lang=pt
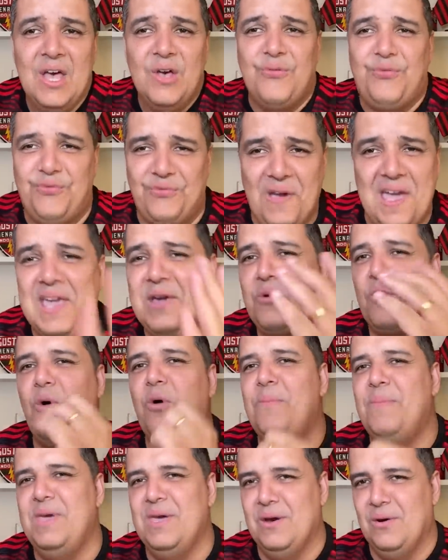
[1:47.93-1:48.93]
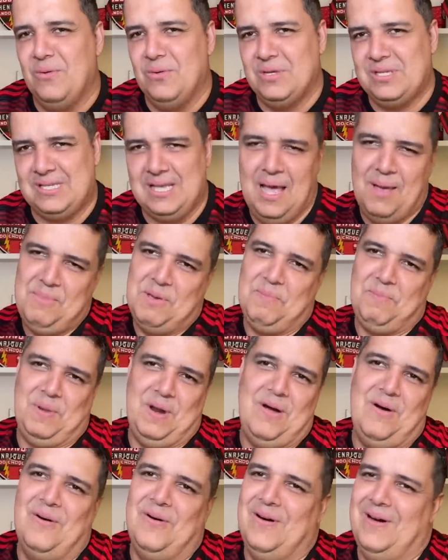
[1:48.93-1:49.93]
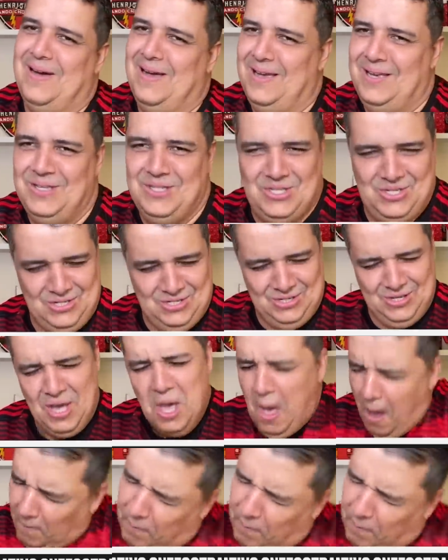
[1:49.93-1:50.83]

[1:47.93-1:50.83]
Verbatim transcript: Vem comigo, sabe para onde?